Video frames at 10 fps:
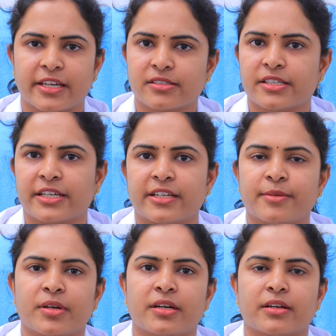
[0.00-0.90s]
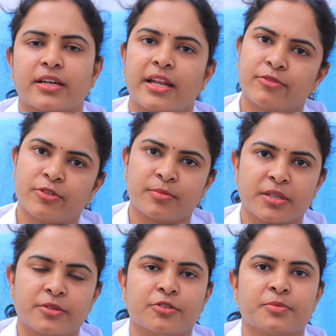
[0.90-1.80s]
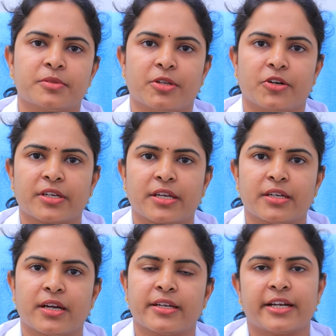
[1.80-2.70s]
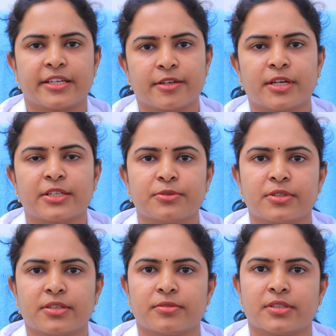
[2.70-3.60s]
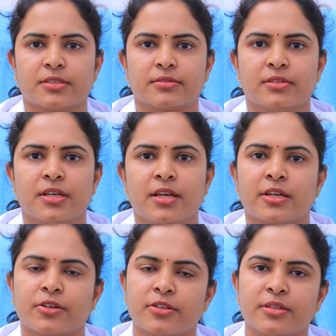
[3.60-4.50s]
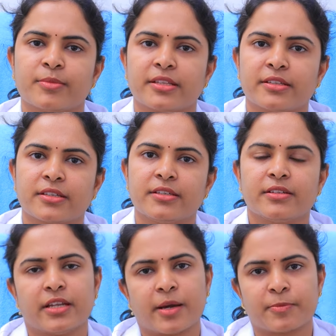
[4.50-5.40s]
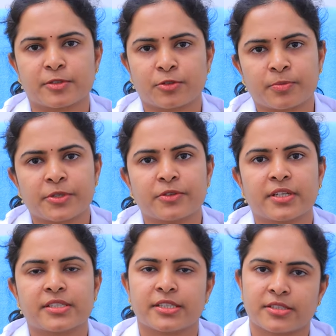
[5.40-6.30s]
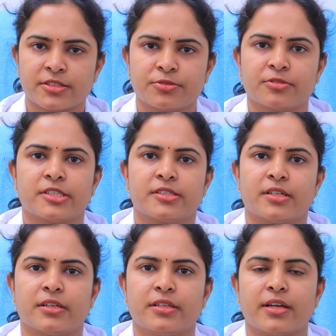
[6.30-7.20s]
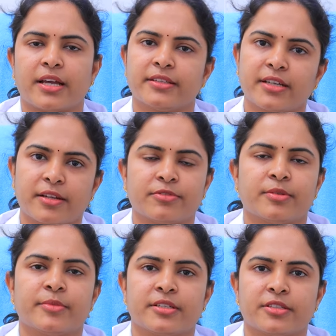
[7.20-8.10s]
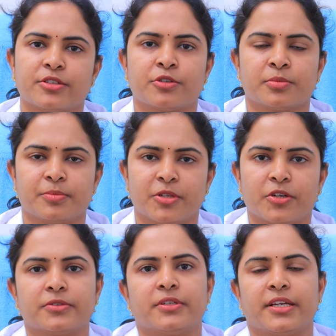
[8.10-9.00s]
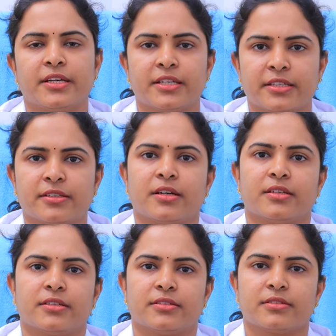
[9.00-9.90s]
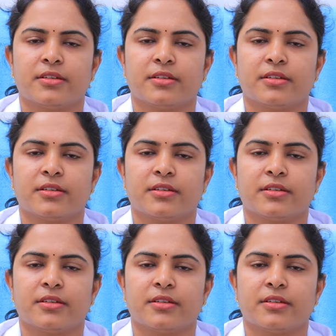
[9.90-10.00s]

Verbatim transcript: ఇంకేం చేయలేమా కన్ఫర్మ్గా ట్యూబ్స్ బ్లాక్ అయినా అని అడిగే వాళ్ళు కూడా ఉంటారు కొంతమందికి లాప్రోస్కోపీ కూడా చేసి చూడొచ్చండి అది కన్ఫర్మ్ అయ్యి ట్యూబ్స్ బ్లాక్ ఉన్నాయా లేదా అనేది